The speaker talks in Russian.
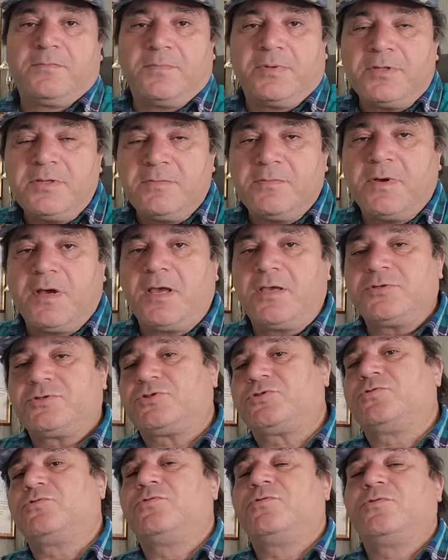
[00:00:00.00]
Понимаю,
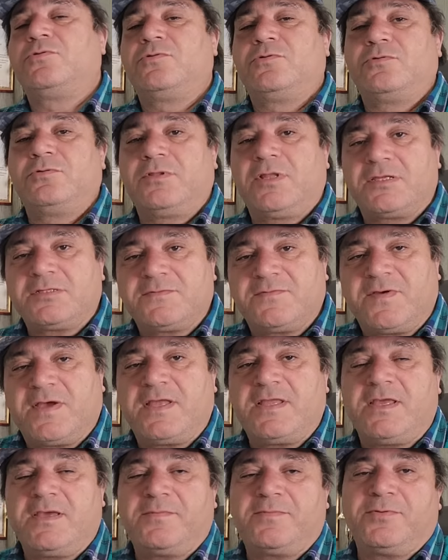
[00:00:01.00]
что
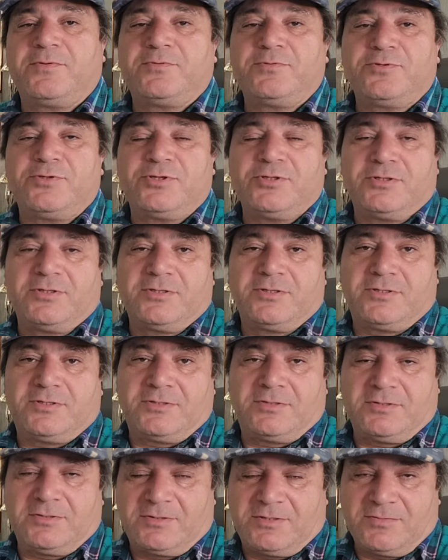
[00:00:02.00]
название
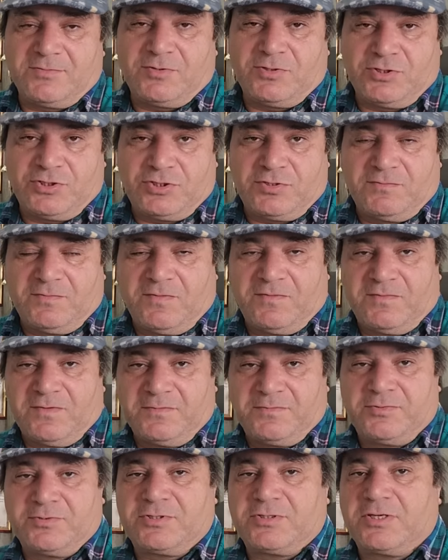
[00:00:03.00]
получилось сегодняшнего
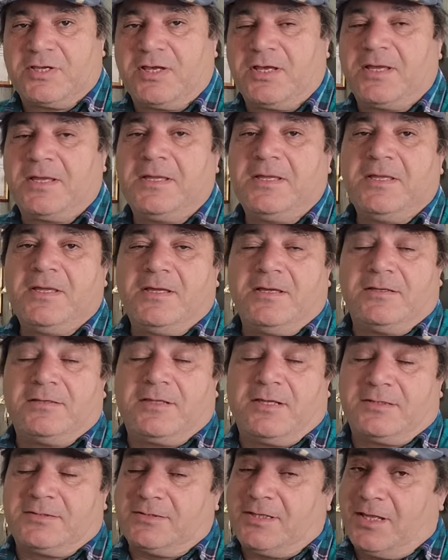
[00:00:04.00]
выпуска
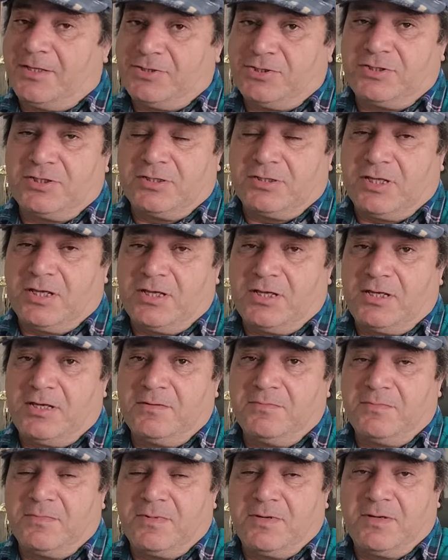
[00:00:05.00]
достаточно
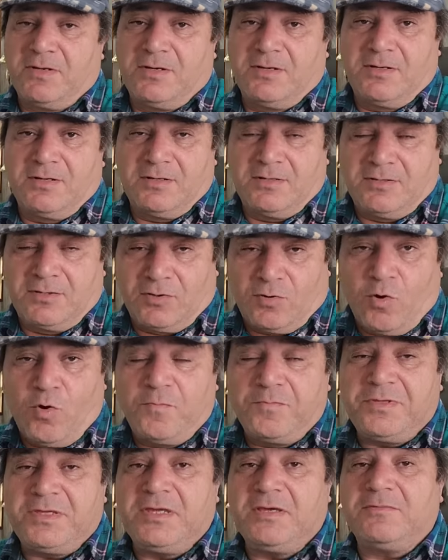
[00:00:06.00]
таким э,
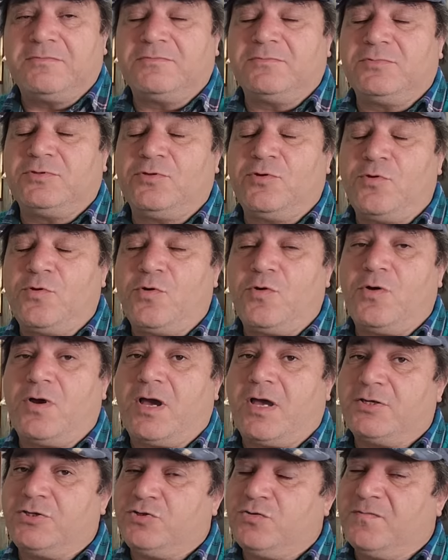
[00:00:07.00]
громким, но
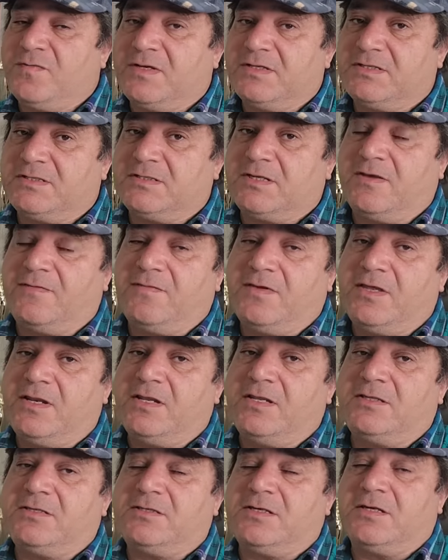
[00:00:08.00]
хочу вас
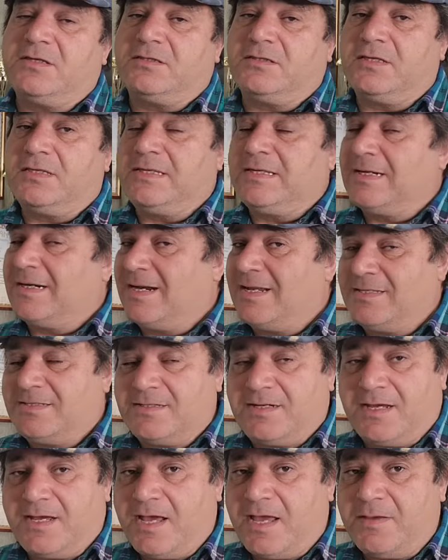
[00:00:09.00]
заверить, это не
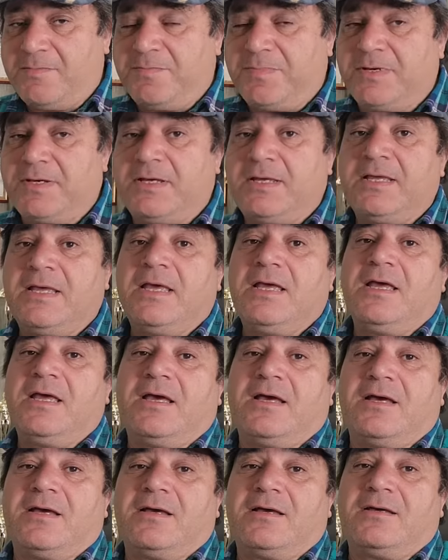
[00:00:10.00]
ради хайпа,
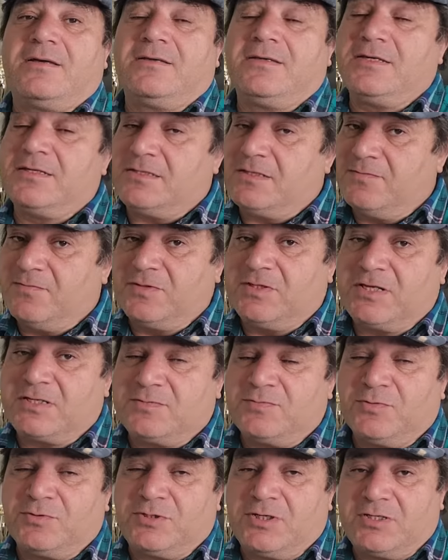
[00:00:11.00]
а если вы
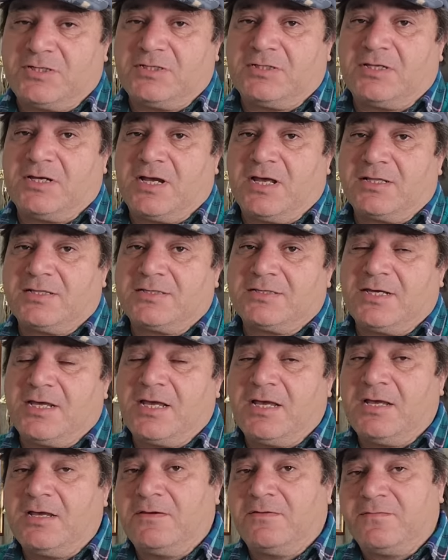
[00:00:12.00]
досмотрите до
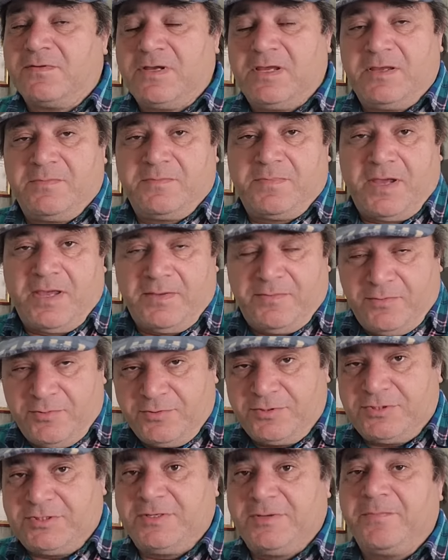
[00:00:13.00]
конца, вы
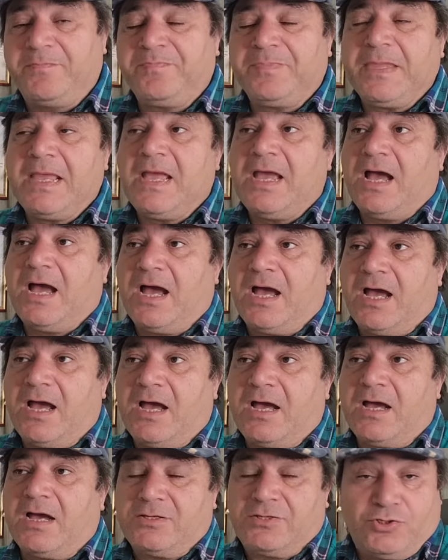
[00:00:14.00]
поймете,
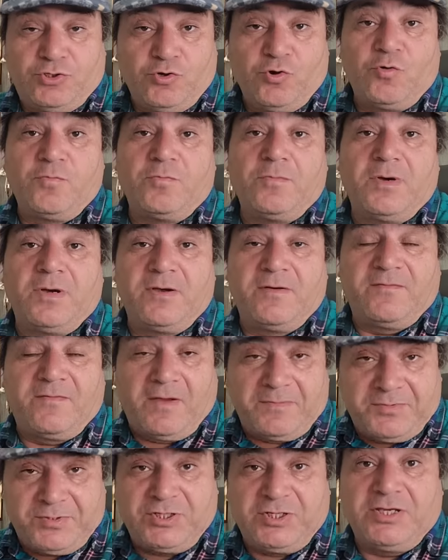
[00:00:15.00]
а, о чем а,
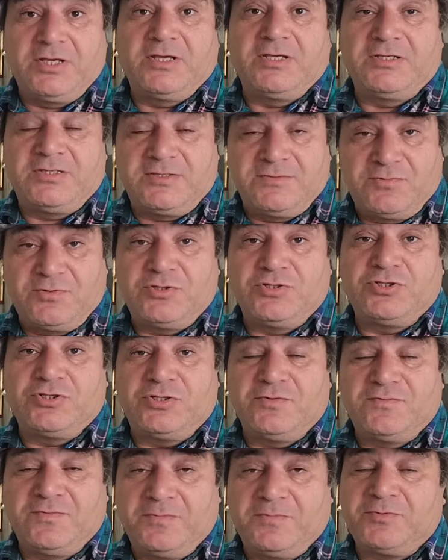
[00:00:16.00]
вообще
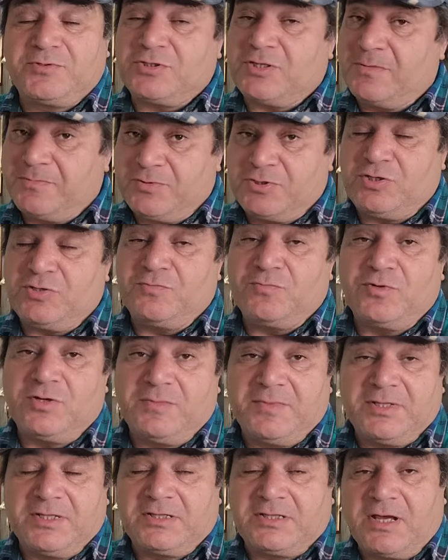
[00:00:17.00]
сегодняшний выпуск и почему
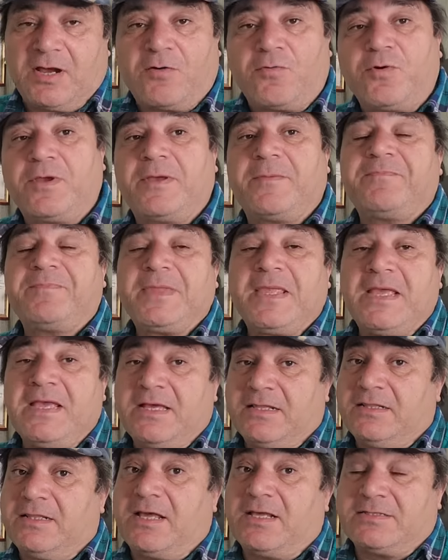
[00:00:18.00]
именно такое
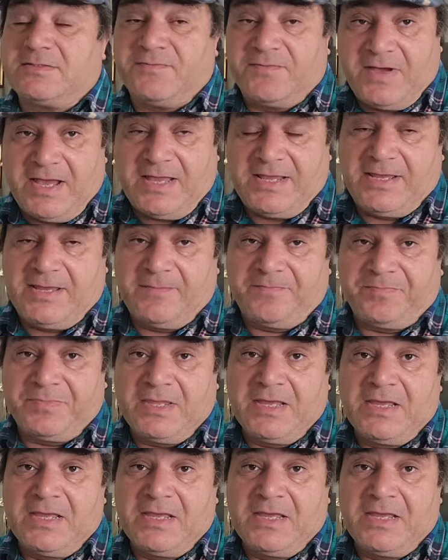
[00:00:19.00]
название.